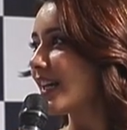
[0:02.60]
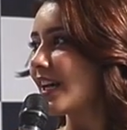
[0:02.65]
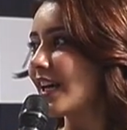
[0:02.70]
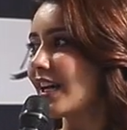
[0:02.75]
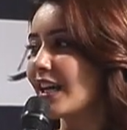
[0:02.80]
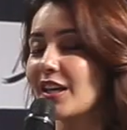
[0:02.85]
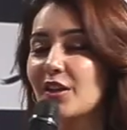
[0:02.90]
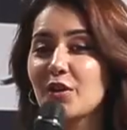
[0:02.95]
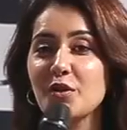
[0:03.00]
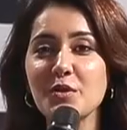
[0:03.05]

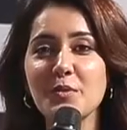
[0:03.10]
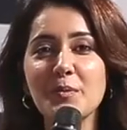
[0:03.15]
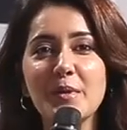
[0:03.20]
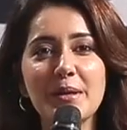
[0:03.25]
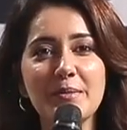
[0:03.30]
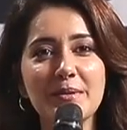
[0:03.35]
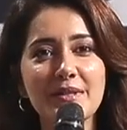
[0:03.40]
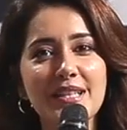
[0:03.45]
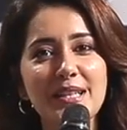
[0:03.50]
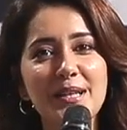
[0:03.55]
ఈరోజు
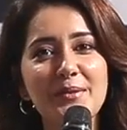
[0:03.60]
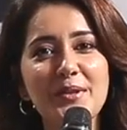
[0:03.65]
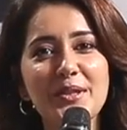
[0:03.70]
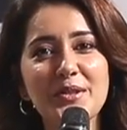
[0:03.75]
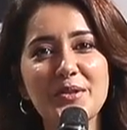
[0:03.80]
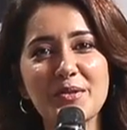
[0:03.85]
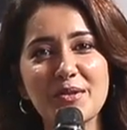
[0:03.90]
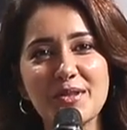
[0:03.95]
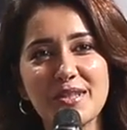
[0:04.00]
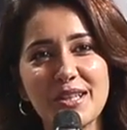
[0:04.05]
బేబీ సినిమా
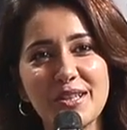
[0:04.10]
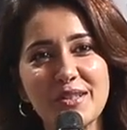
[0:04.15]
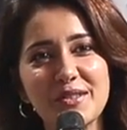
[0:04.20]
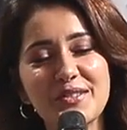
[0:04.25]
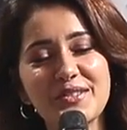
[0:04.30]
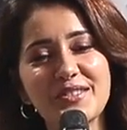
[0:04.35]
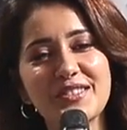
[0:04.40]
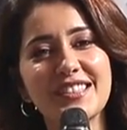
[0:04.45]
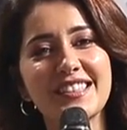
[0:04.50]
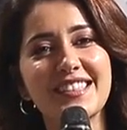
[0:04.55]
చూశాను
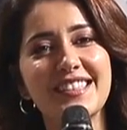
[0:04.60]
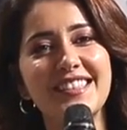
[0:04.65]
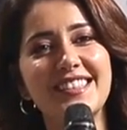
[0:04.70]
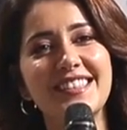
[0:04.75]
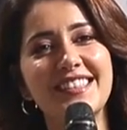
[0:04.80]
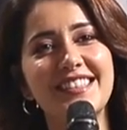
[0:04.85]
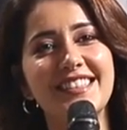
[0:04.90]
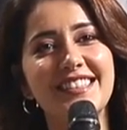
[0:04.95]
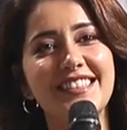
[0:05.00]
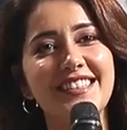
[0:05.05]

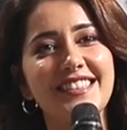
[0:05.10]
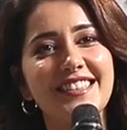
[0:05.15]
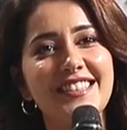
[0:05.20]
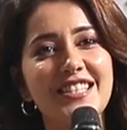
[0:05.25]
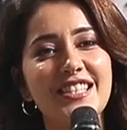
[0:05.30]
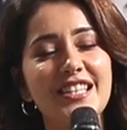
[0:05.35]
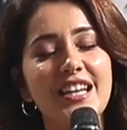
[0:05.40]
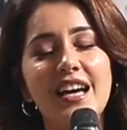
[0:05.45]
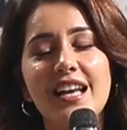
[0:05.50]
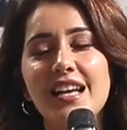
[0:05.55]

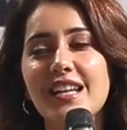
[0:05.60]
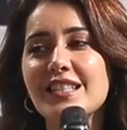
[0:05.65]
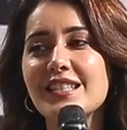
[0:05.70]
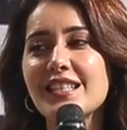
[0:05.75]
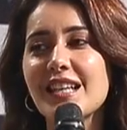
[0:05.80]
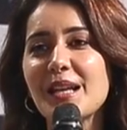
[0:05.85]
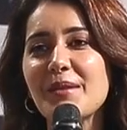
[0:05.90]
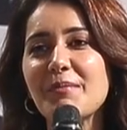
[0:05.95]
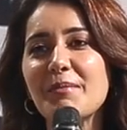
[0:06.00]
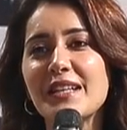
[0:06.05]
చాలా
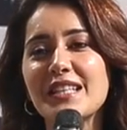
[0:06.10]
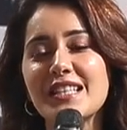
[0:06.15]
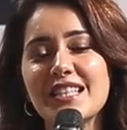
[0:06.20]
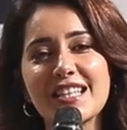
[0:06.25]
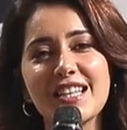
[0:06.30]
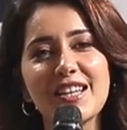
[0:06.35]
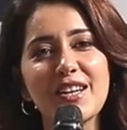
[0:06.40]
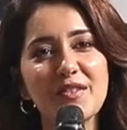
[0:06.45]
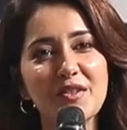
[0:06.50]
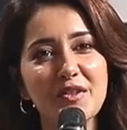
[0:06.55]
చాలా మంచి
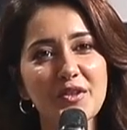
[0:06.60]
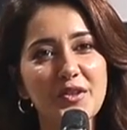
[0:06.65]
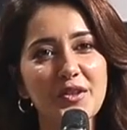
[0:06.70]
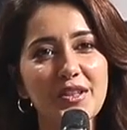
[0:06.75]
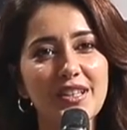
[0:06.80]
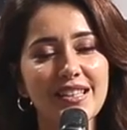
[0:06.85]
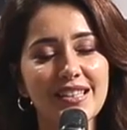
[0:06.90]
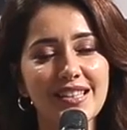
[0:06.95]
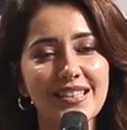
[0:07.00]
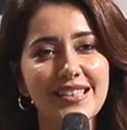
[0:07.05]
లవ్
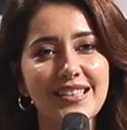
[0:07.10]
స్టోరీ ఇది